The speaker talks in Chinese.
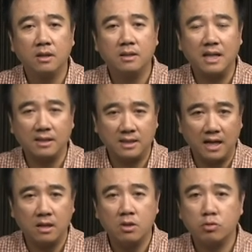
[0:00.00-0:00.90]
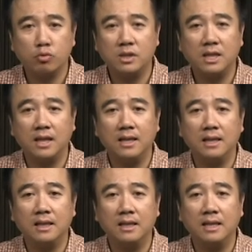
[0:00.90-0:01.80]
这样讲，注谢了，
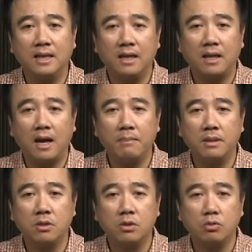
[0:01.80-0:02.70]
递给他们